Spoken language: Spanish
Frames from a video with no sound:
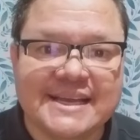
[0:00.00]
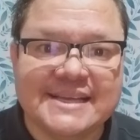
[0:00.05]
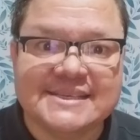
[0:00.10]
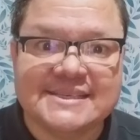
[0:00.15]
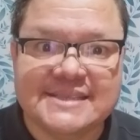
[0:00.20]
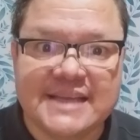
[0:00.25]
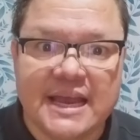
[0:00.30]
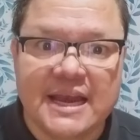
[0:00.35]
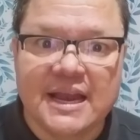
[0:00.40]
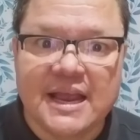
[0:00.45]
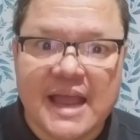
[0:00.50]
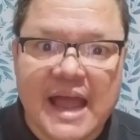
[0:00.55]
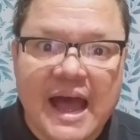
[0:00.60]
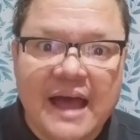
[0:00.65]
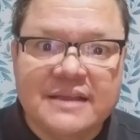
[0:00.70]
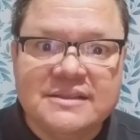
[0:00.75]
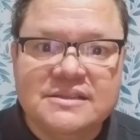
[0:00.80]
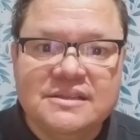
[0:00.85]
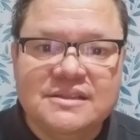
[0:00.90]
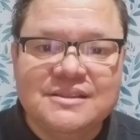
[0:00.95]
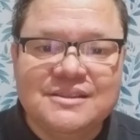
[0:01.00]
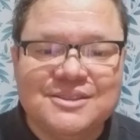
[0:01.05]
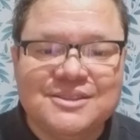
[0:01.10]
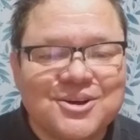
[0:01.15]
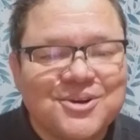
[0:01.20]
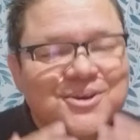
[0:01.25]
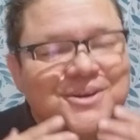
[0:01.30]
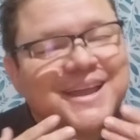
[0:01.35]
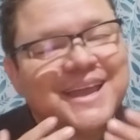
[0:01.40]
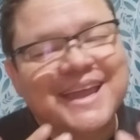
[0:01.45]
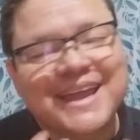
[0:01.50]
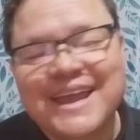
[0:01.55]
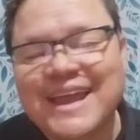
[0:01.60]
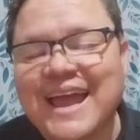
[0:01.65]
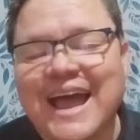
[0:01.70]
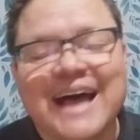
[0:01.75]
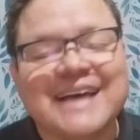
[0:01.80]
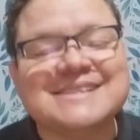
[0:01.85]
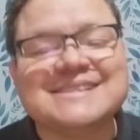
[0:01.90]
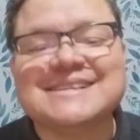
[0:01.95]
es el canto que
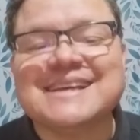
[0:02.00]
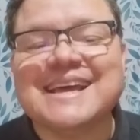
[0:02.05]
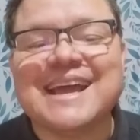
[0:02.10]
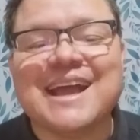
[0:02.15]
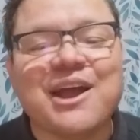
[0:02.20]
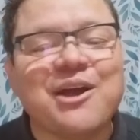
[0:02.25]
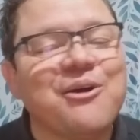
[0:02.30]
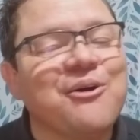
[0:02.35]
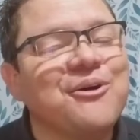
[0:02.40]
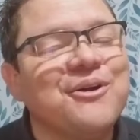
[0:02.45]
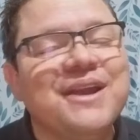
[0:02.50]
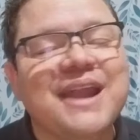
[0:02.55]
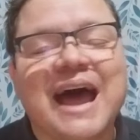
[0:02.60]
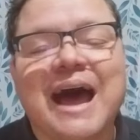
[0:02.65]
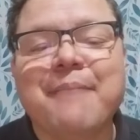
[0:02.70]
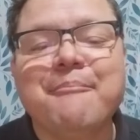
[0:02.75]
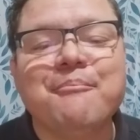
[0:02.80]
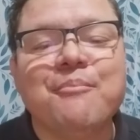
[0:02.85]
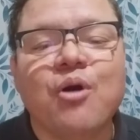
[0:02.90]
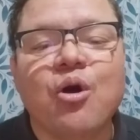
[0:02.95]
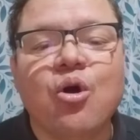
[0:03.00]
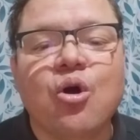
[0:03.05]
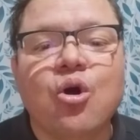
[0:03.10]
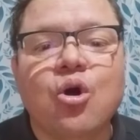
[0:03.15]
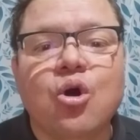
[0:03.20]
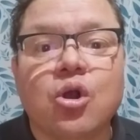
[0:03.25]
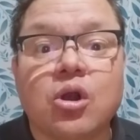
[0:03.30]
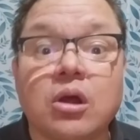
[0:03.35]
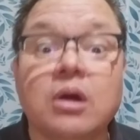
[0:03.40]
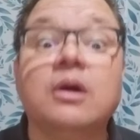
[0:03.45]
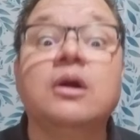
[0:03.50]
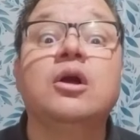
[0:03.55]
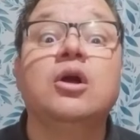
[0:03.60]
hace con amor.